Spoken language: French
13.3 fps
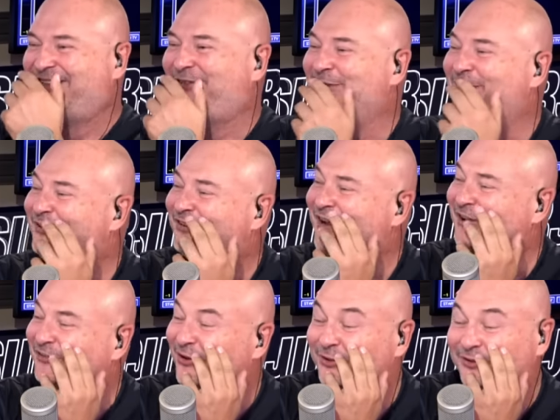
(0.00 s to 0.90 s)
bah,
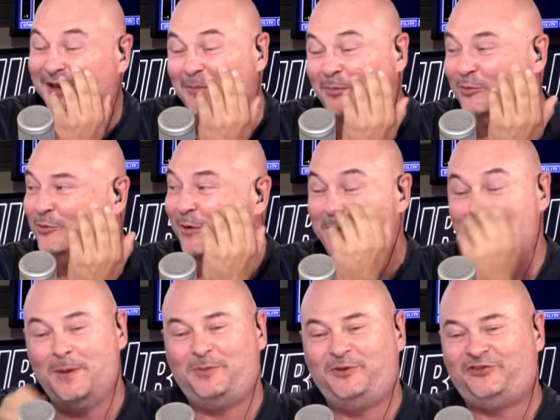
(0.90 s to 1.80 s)
déjà, Jean, c'est un peu lourd, mais
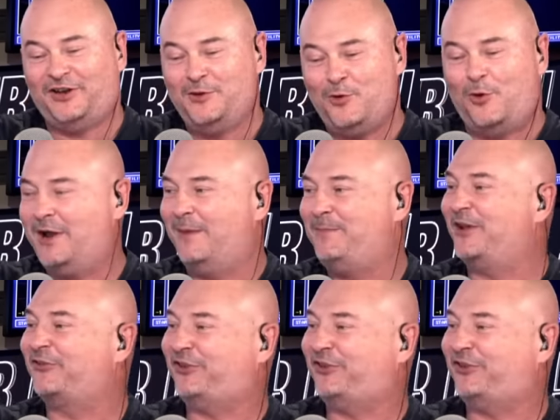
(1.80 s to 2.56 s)
Papy Jeannot, on l'a ah, bien